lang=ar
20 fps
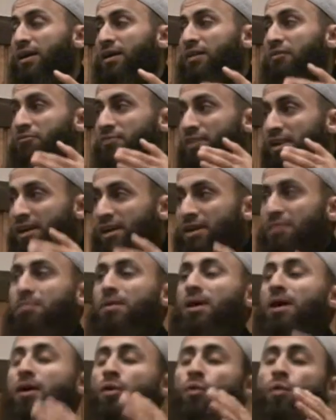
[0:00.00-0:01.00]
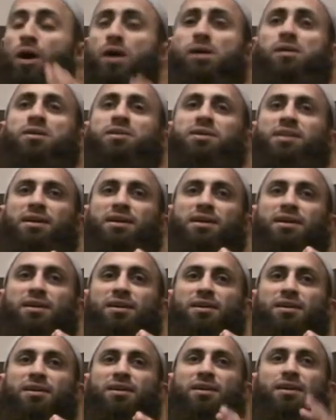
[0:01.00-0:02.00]
فيما ورد
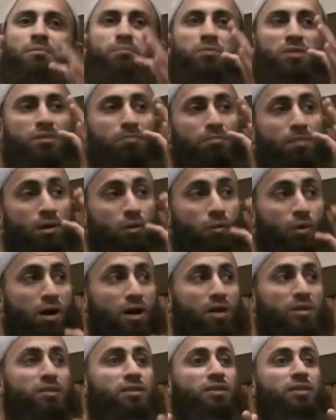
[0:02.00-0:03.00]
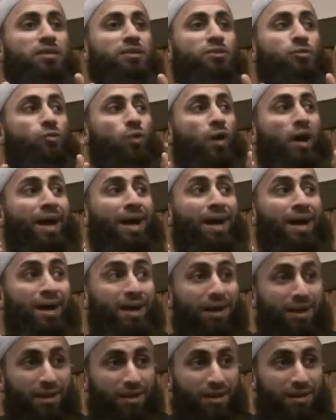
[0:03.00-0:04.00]
من مواطن
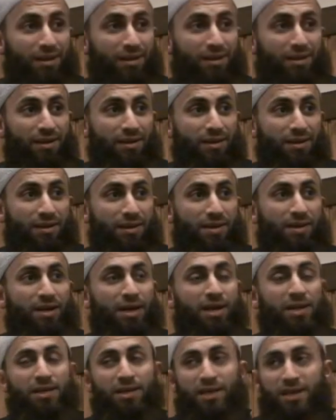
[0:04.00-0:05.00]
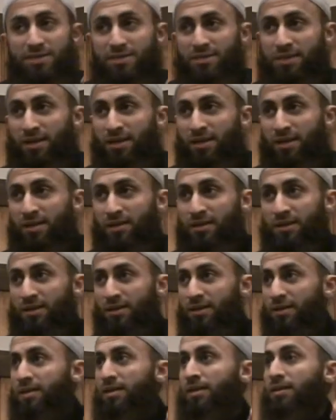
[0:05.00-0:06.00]
الدعاء التي
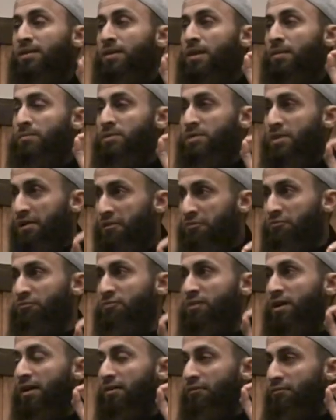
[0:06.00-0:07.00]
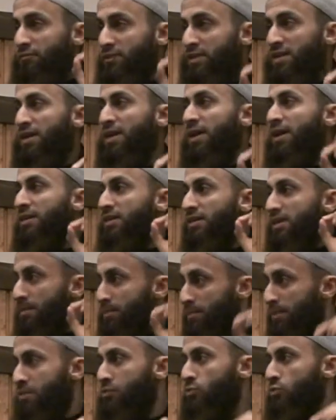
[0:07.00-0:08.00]
لم يرفع فيها
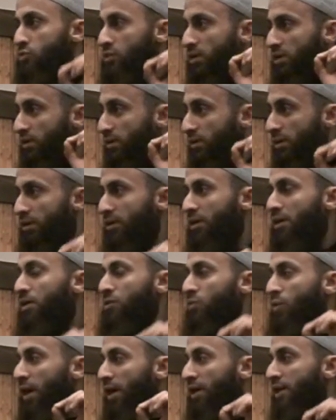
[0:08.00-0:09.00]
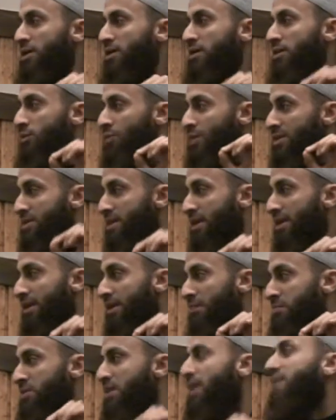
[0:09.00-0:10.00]
النبي صلى الله عليه
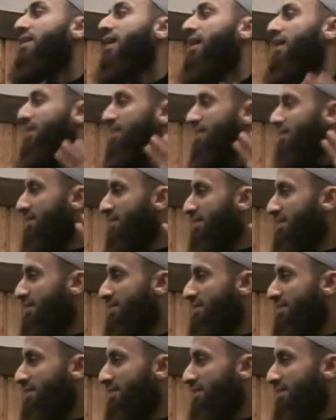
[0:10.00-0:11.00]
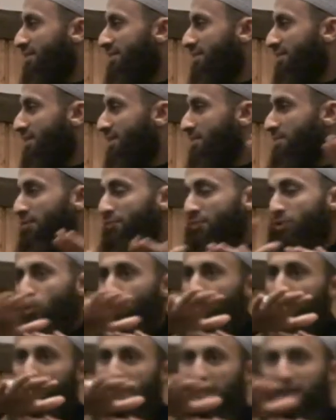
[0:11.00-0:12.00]
وسلم يده يبقى في
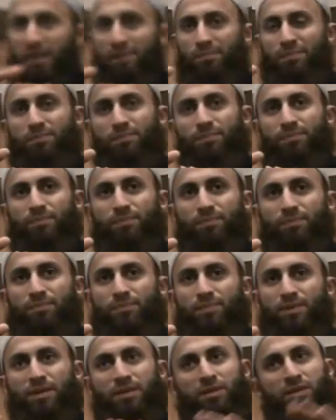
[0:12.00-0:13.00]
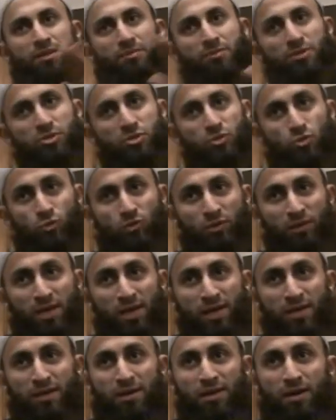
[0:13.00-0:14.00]
حكم عام ان من
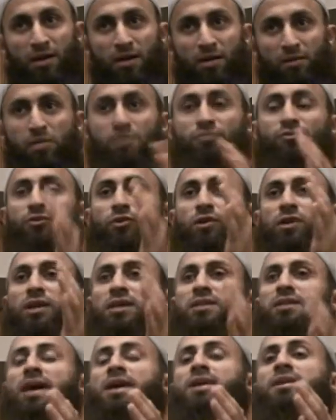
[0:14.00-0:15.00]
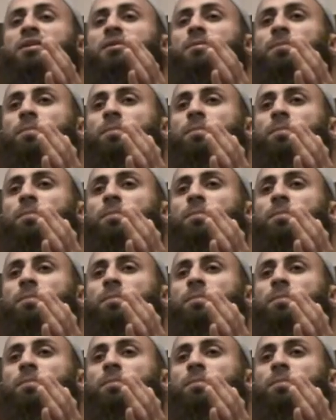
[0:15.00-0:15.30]
السنه رفع اليدين